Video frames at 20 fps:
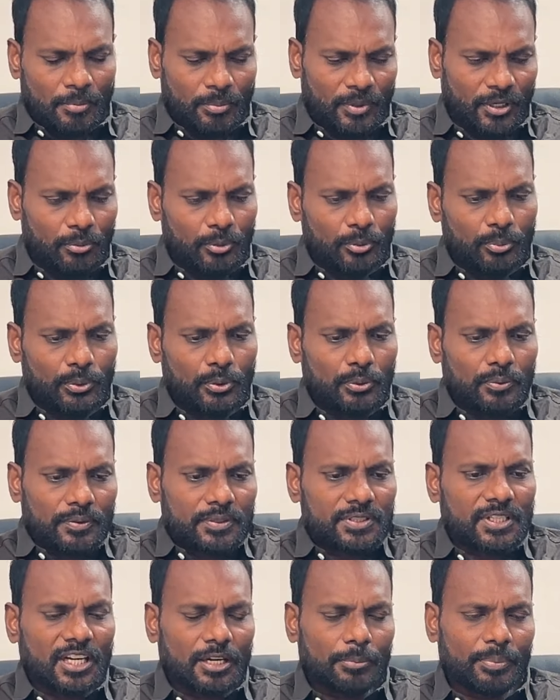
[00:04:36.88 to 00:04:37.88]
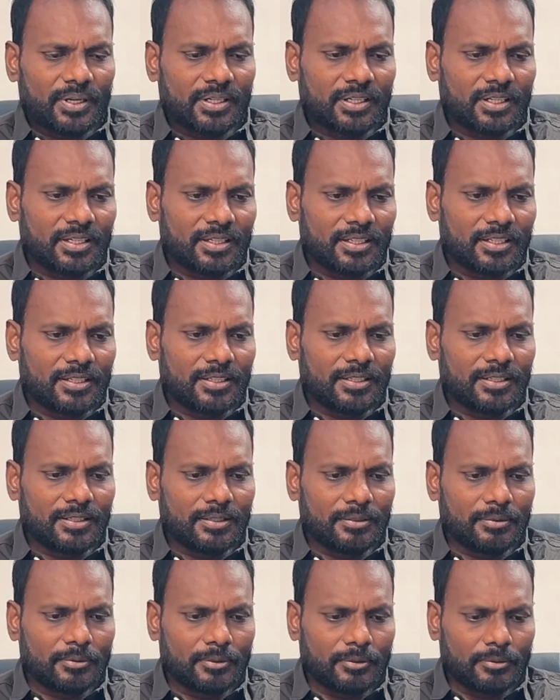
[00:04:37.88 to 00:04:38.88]
మేడం ఇప్పుడు విశాఖపట్నానికి
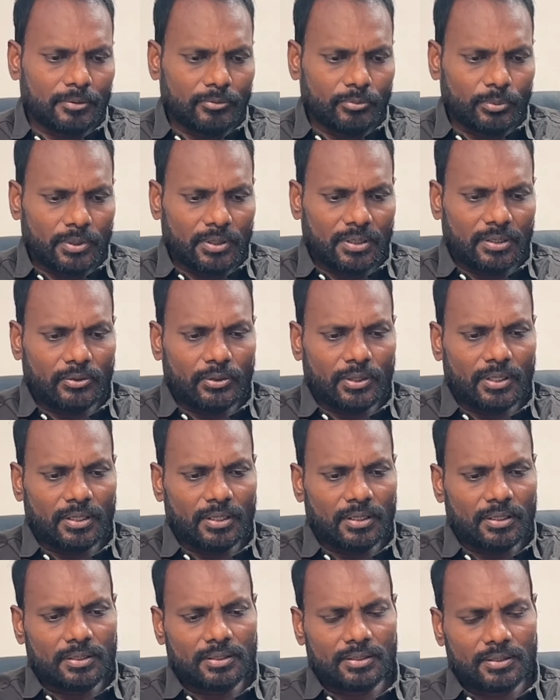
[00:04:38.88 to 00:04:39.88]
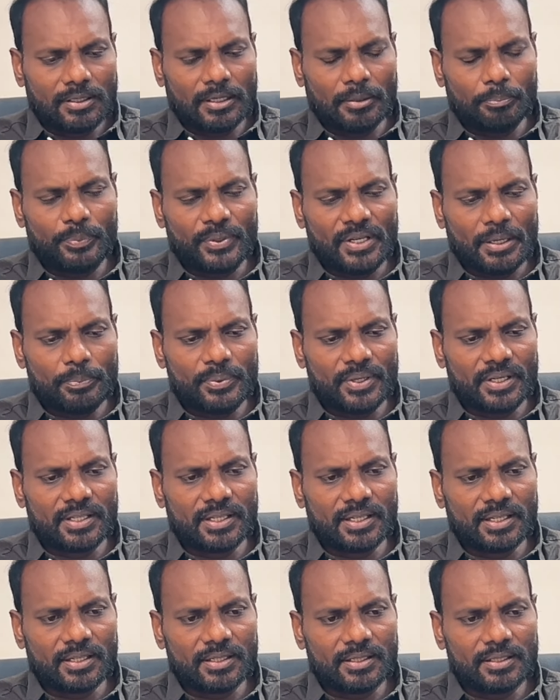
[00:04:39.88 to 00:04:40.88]
ఒక ఎంపీ
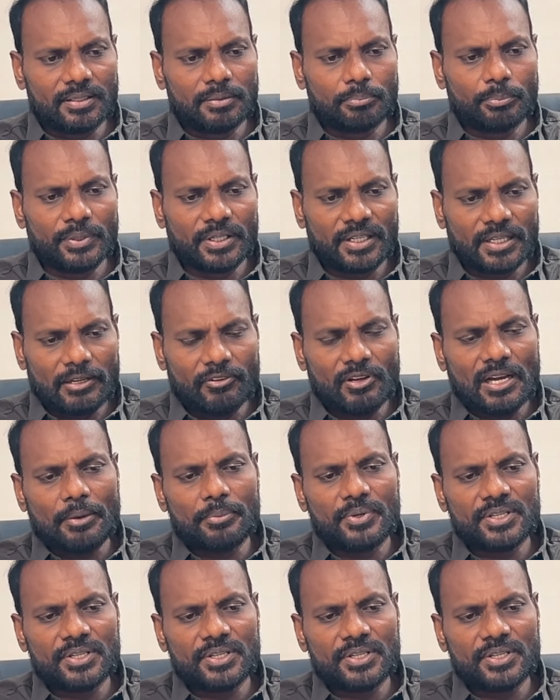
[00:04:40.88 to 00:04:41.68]
అభ్యర్థిగా మీరు ఏం హామీ